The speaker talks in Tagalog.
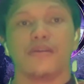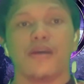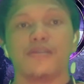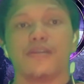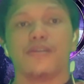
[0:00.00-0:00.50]

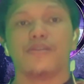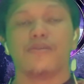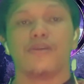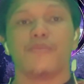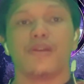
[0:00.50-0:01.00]
Guys, nandito
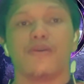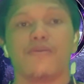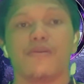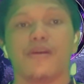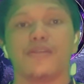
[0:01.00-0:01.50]
naman
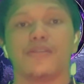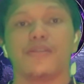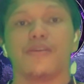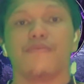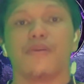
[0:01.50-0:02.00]
ako,
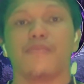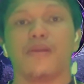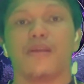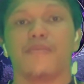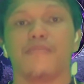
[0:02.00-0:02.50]
RGTV
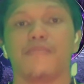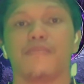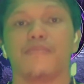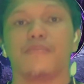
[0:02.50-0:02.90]
FLM